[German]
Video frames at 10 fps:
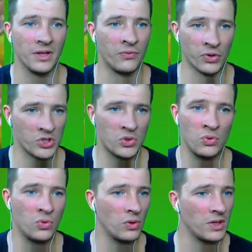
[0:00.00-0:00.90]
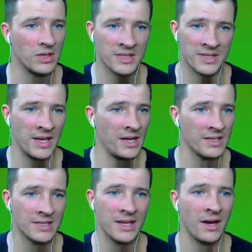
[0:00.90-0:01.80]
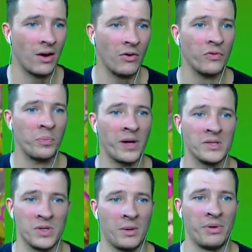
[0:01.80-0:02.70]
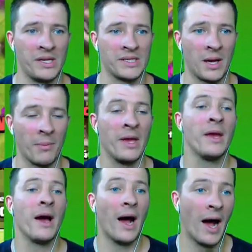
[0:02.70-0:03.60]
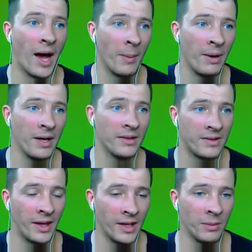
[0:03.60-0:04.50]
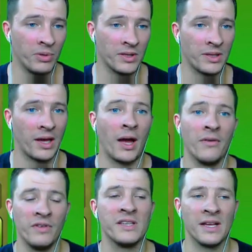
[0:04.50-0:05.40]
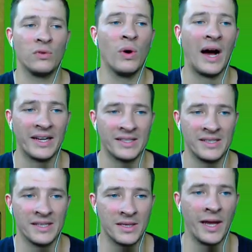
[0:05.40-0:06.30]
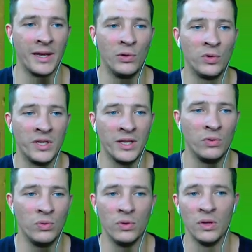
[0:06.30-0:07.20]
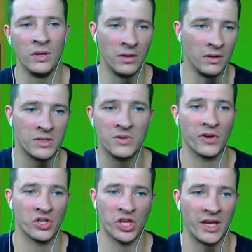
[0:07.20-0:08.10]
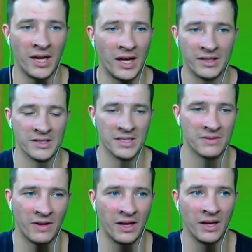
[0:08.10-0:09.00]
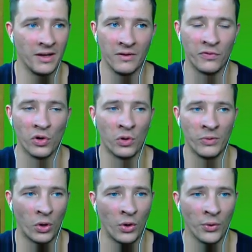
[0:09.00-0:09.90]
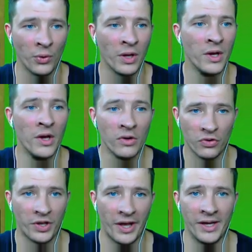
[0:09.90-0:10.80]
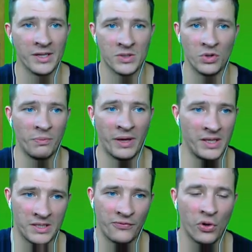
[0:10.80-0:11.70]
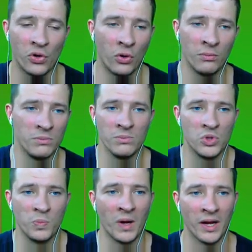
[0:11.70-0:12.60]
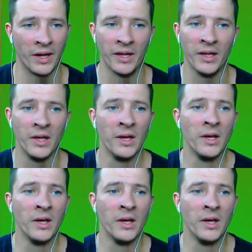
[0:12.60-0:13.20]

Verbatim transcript: Wirst du sehr, sehr oft bei so einer Base haben. Aber denke bitte daran, wie gesagt, du hattest jetzt keinen Loot, den du äh, zu verschenken hattest. Das war vollkommen in Ordnung. Von daher ist so eine Base vollkommen super geil.